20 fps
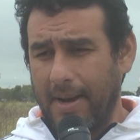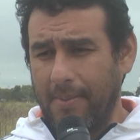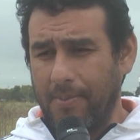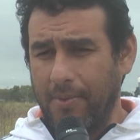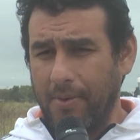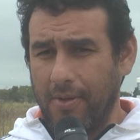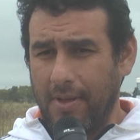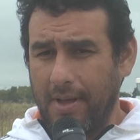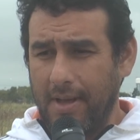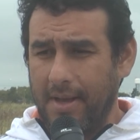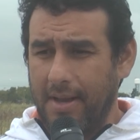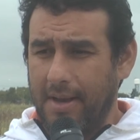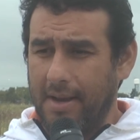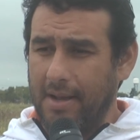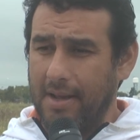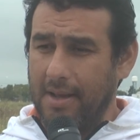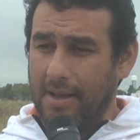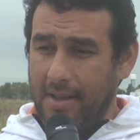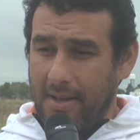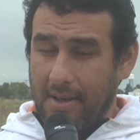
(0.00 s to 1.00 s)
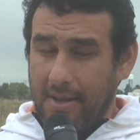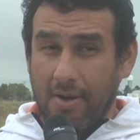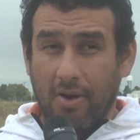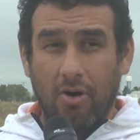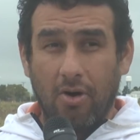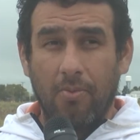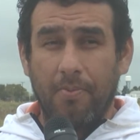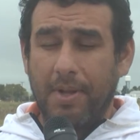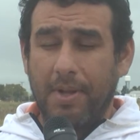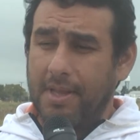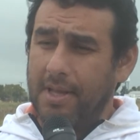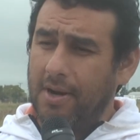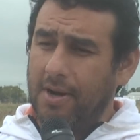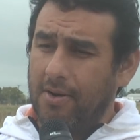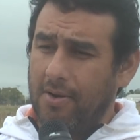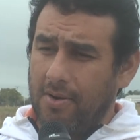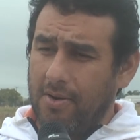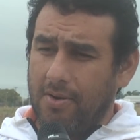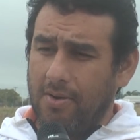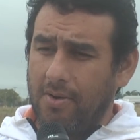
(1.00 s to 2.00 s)
poder competir
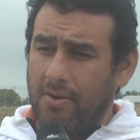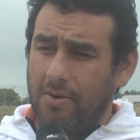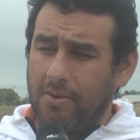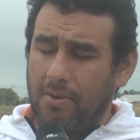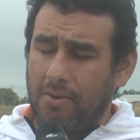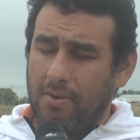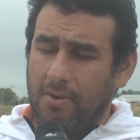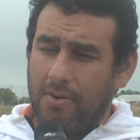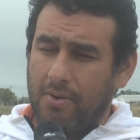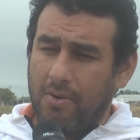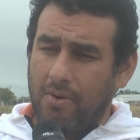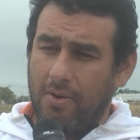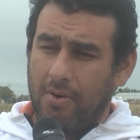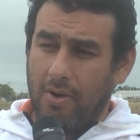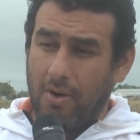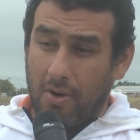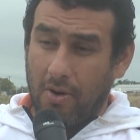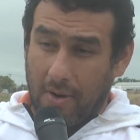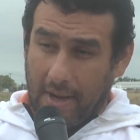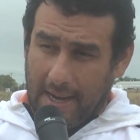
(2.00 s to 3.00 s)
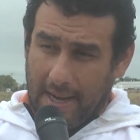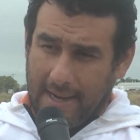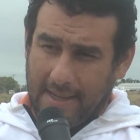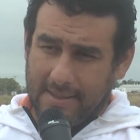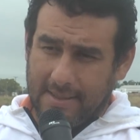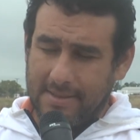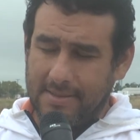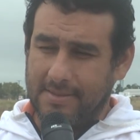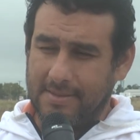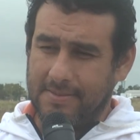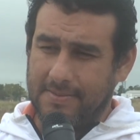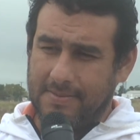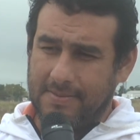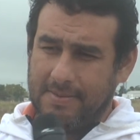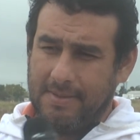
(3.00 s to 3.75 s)
con los locales.